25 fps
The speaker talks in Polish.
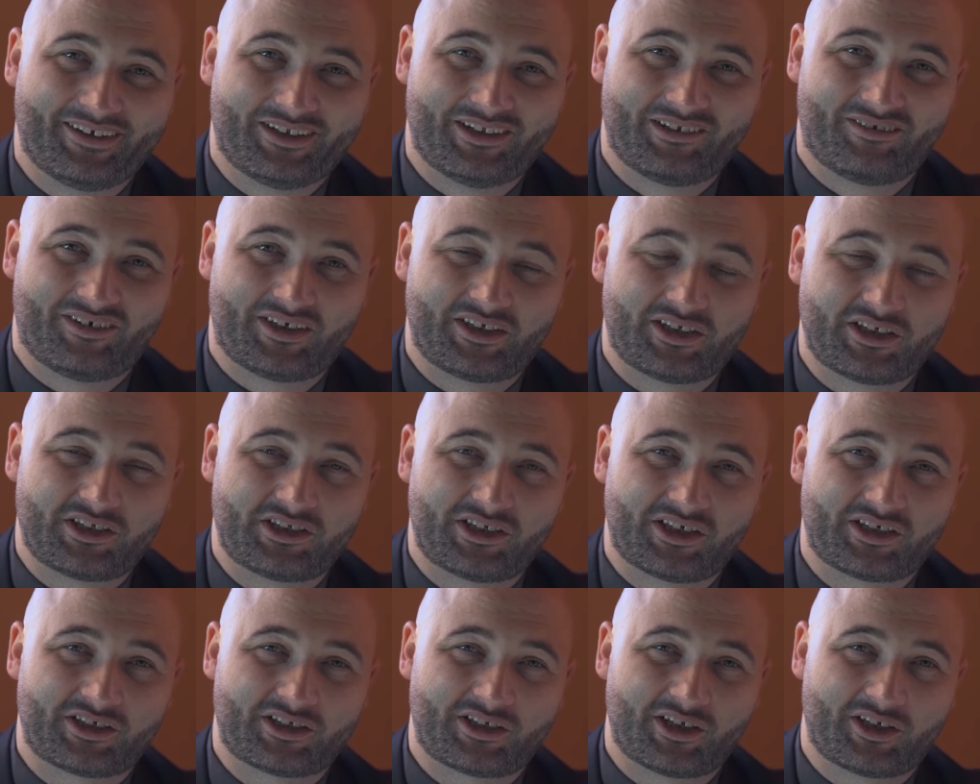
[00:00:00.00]

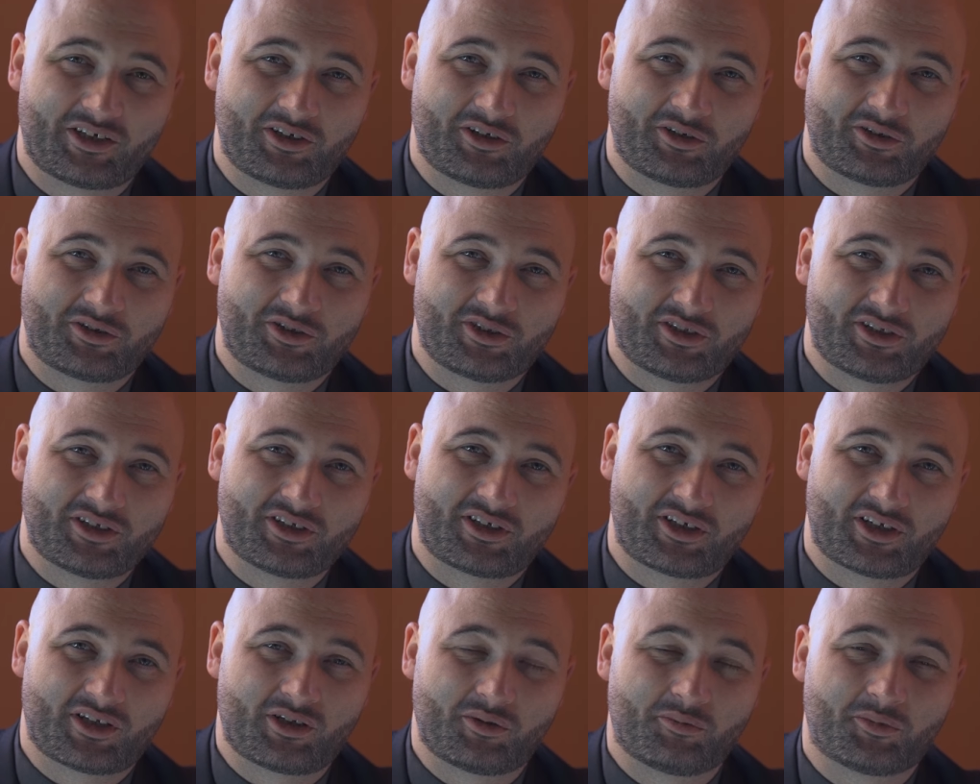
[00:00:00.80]
24 godziny,
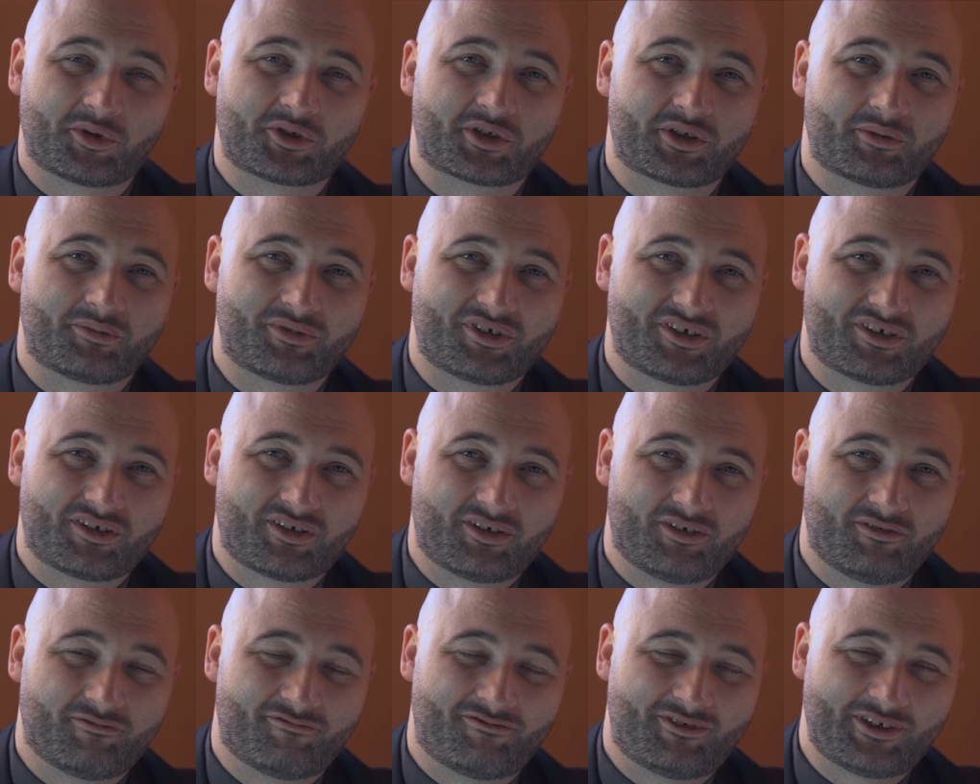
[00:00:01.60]
kiedy możemy
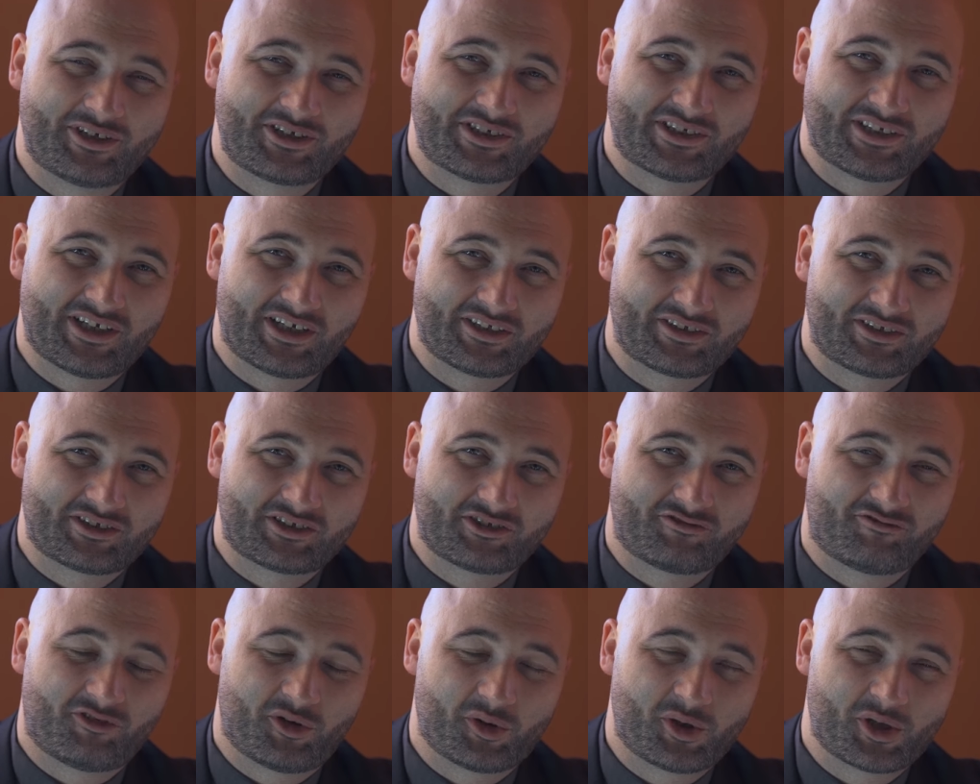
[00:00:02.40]
wyznać
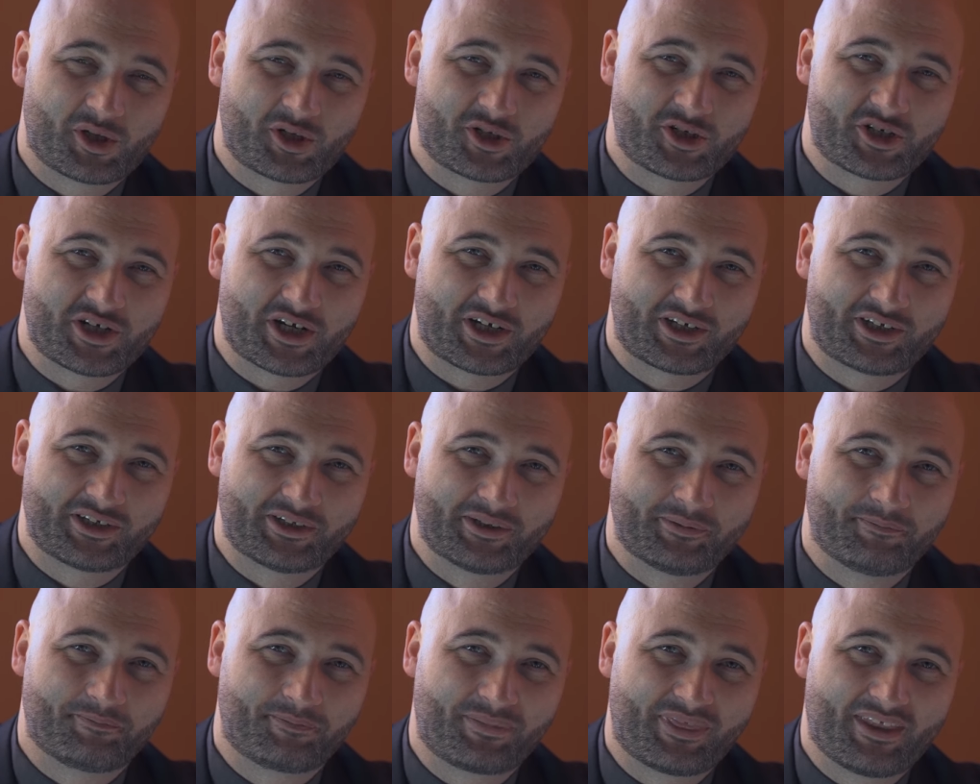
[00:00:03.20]
swoje
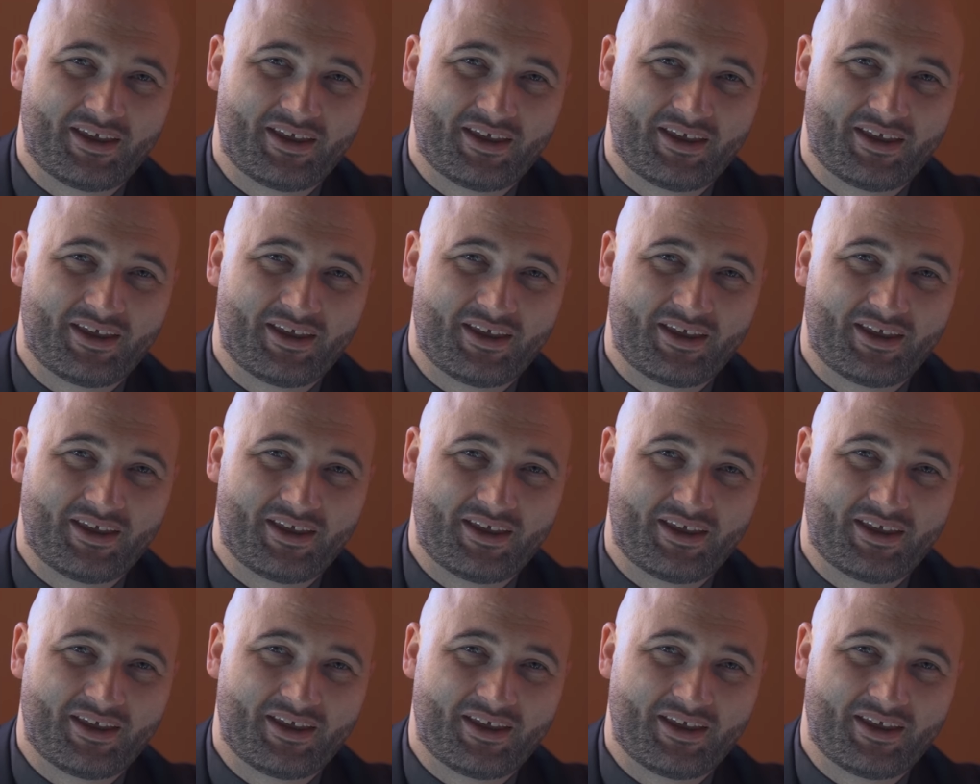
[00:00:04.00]
grzechy.